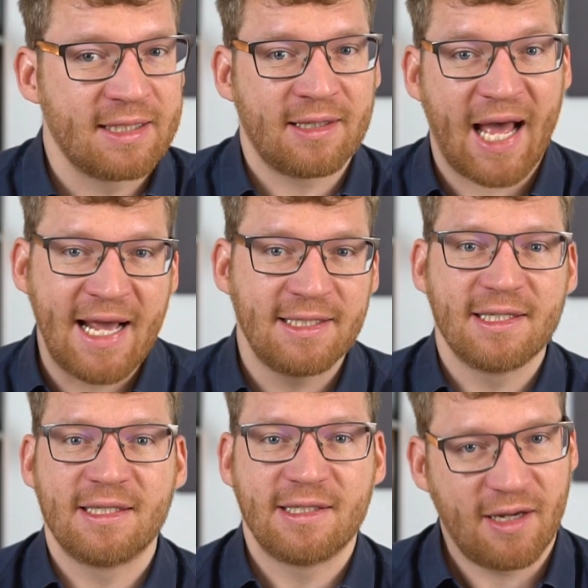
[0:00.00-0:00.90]
dann reicht
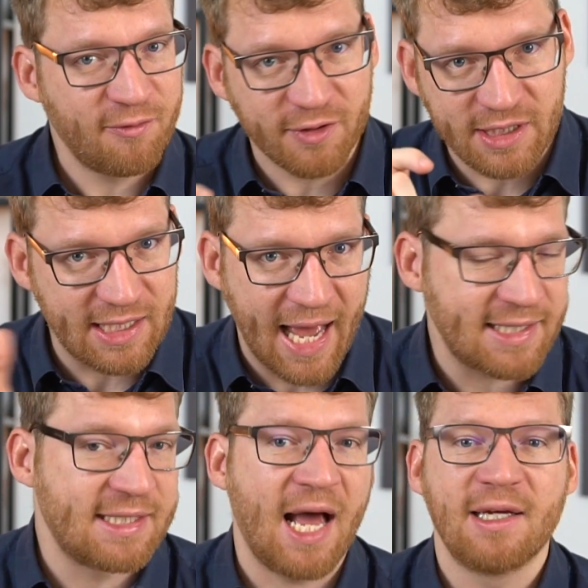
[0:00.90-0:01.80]
es nicht einfach die
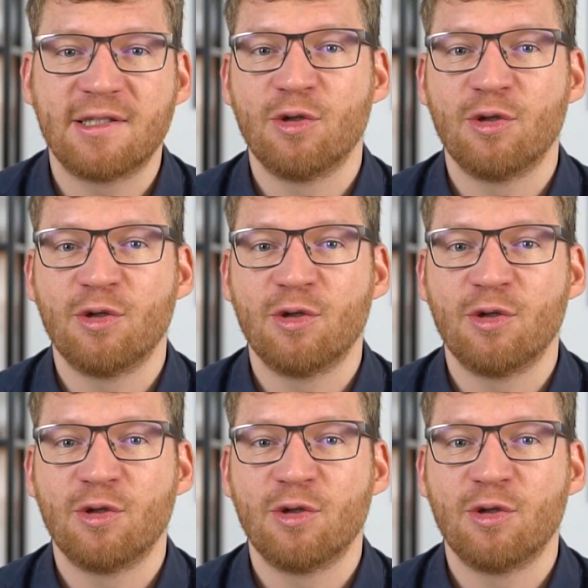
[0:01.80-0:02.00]
kleine Sache